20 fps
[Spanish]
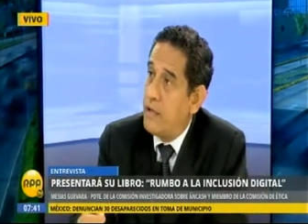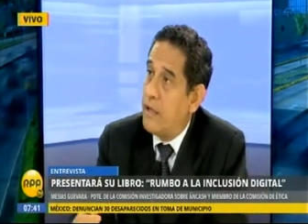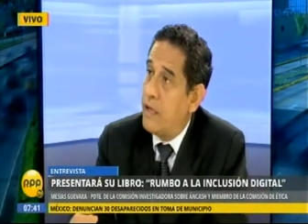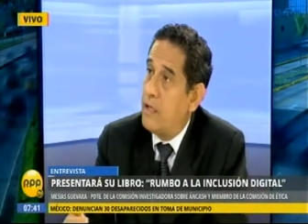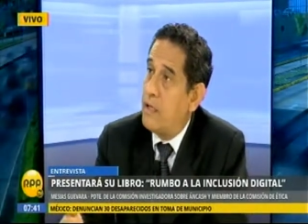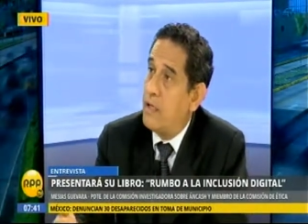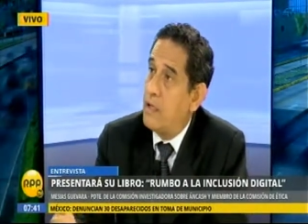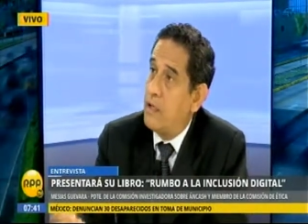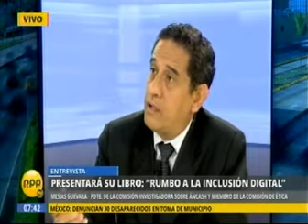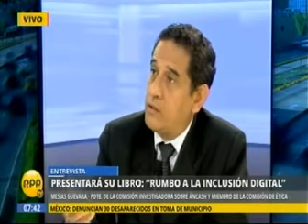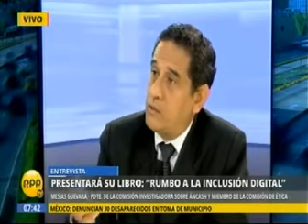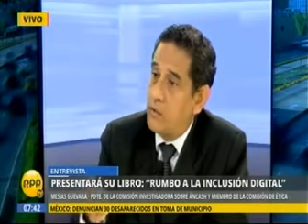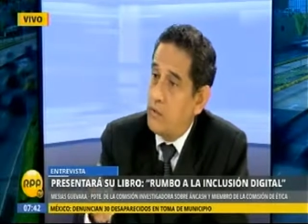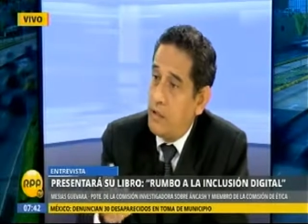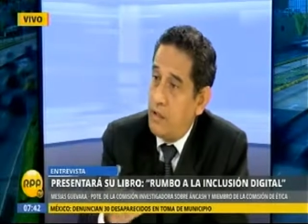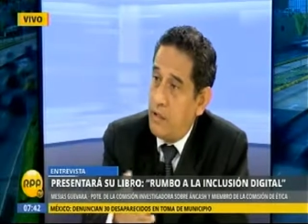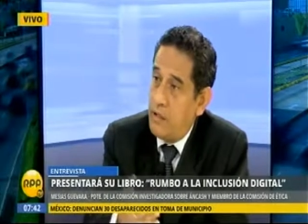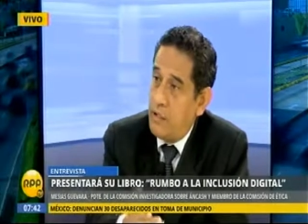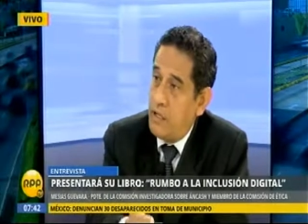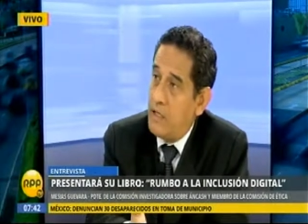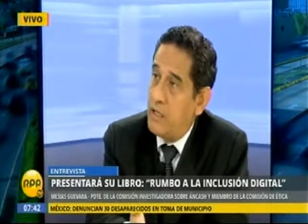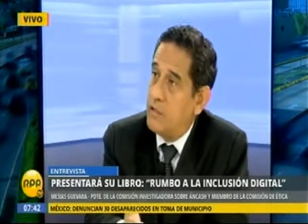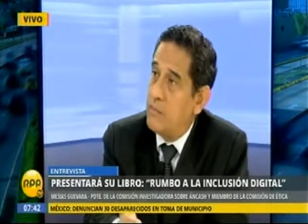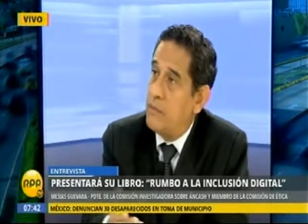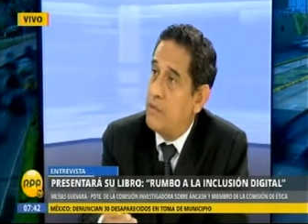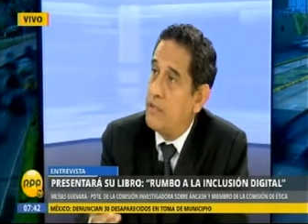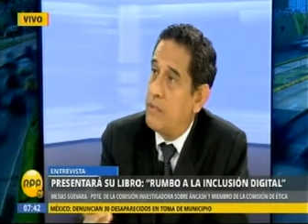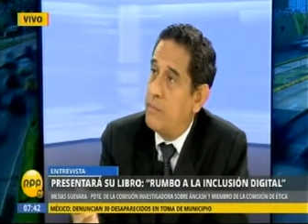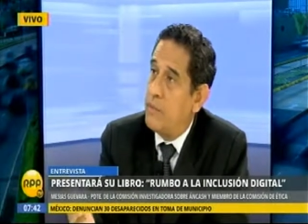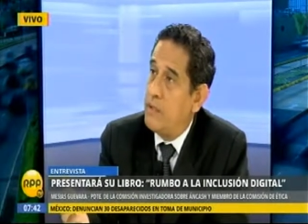Ha escrito el ex
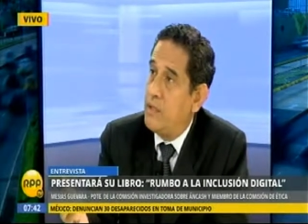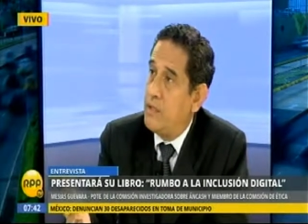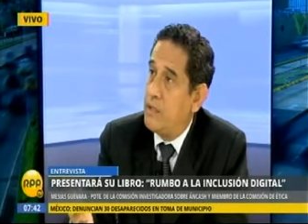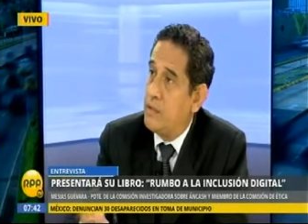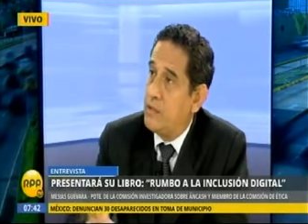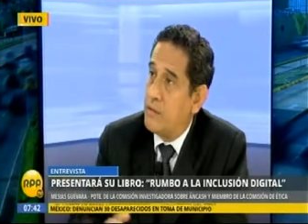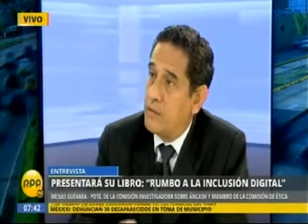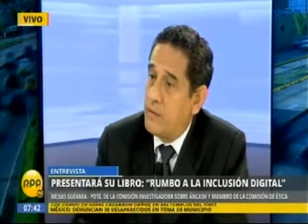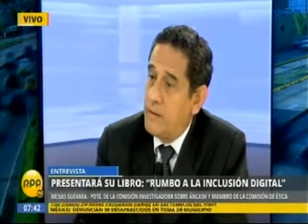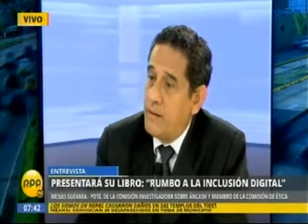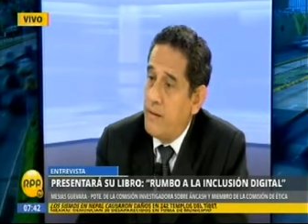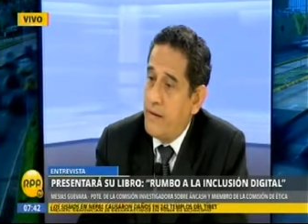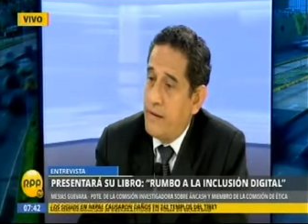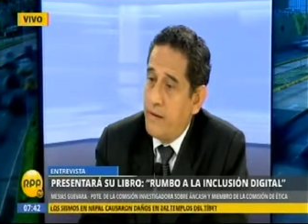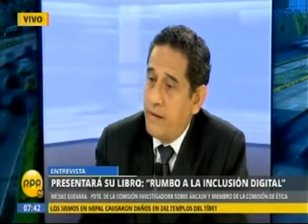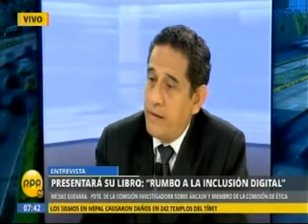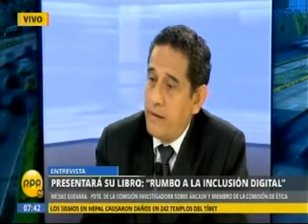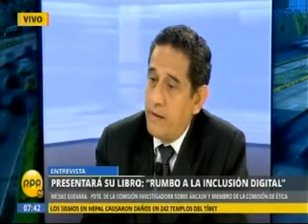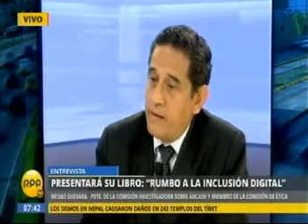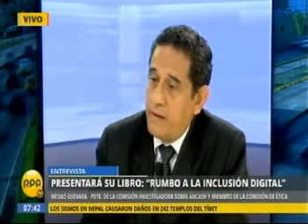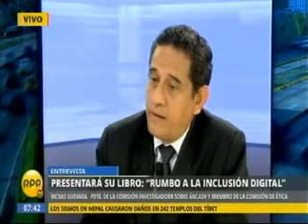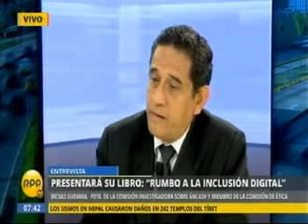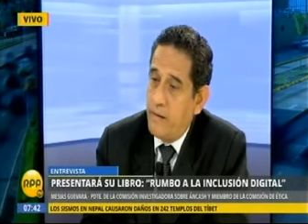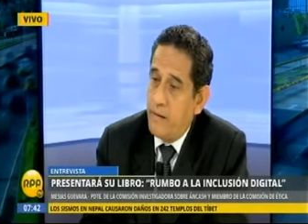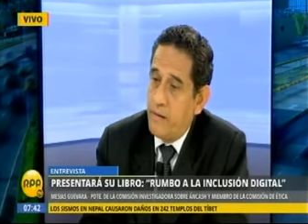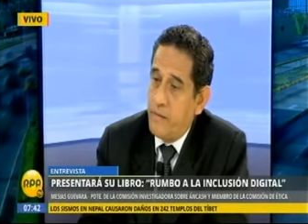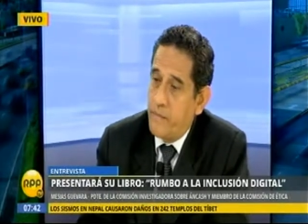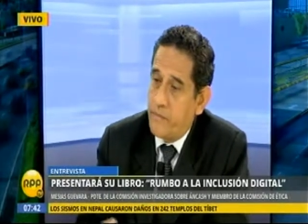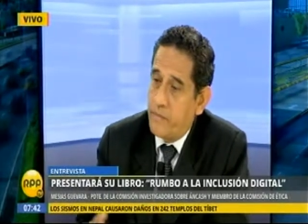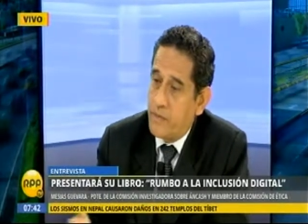viceministro
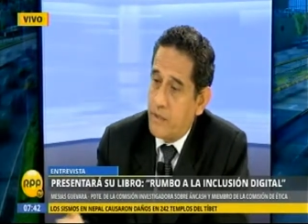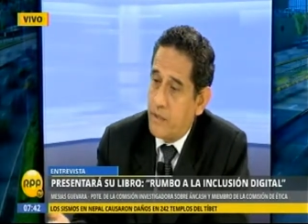eh,